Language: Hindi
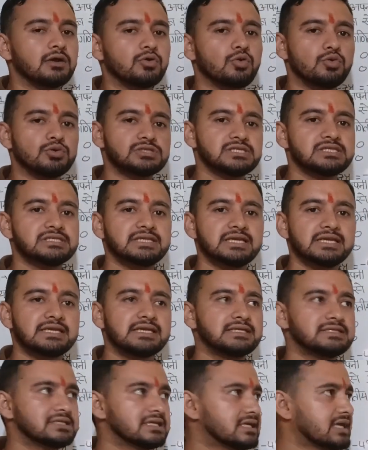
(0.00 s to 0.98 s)
कोशिश ये
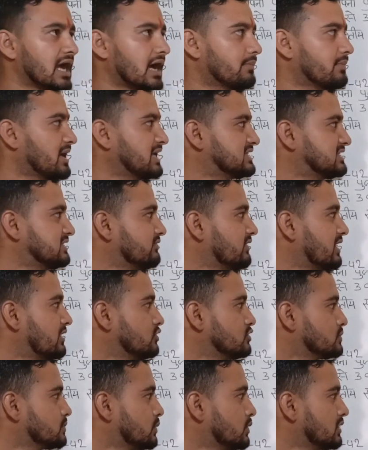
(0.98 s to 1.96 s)
कीजिए कि आप ऐसी
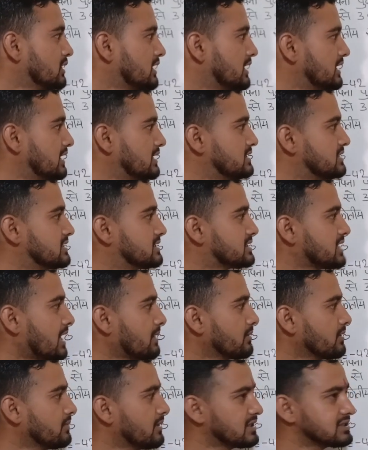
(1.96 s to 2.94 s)
वैल्यूज़ पुट करिए जिससे
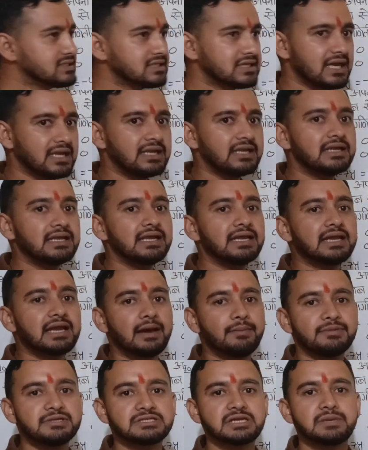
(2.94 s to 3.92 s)
आपके पास से क्या निकले एक
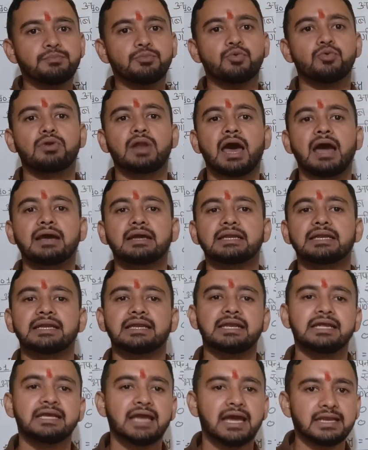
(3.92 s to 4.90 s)
हमेशा पूर्णांक
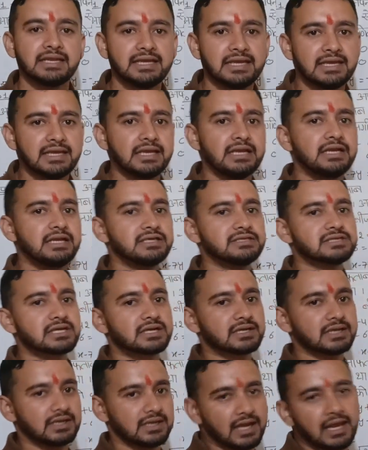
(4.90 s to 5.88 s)
निकले यानी एक
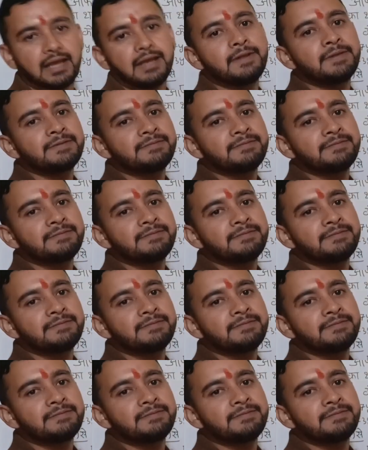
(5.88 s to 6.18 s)
इंटीजर निकले